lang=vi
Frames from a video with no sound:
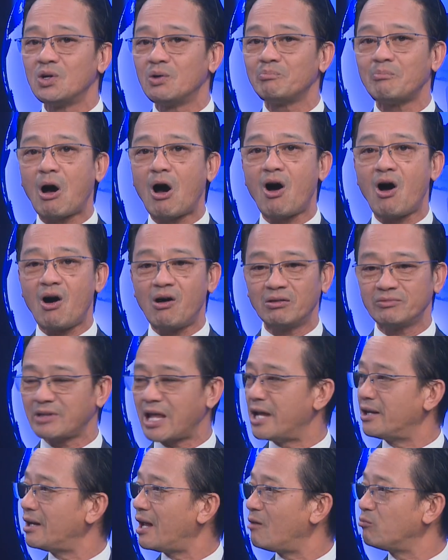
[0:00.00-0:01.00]
bỏ
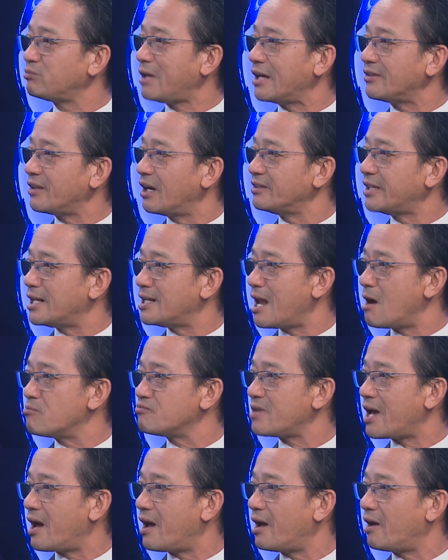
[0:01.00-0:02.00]
tên ông Tài tử Thành Long
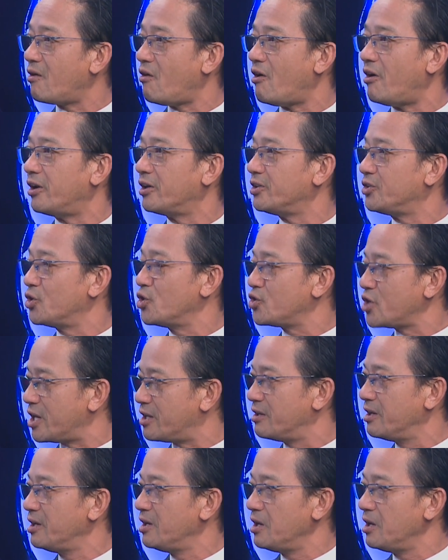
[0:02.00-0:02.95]
ra khỏi chương trình.